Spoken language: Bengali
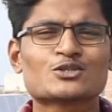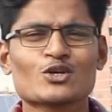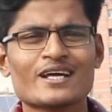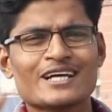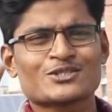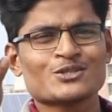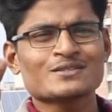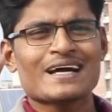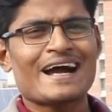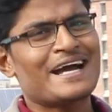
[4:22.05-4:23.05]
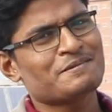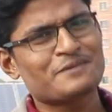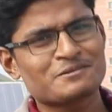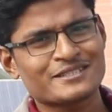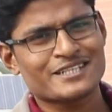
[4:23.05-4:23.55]
চলে আসুন
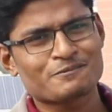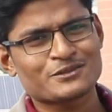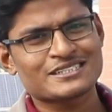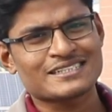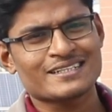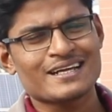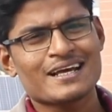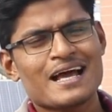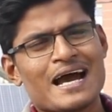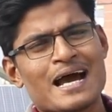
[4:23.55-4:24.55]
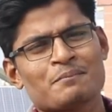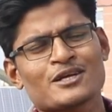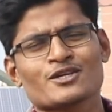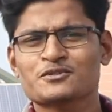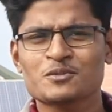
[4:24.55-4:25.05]
আইপিএস বাজারের প্রতিষ্ঠানে
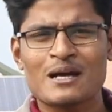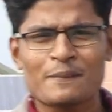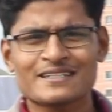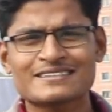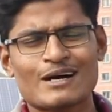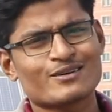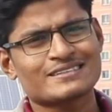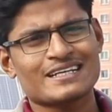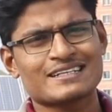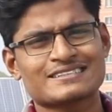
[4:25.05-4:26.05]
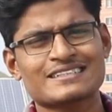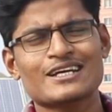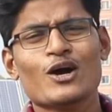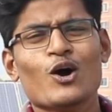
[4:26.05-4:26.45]
আমরা সবসময় আপনাদেরকে দাওয়াত দিয়ে আসি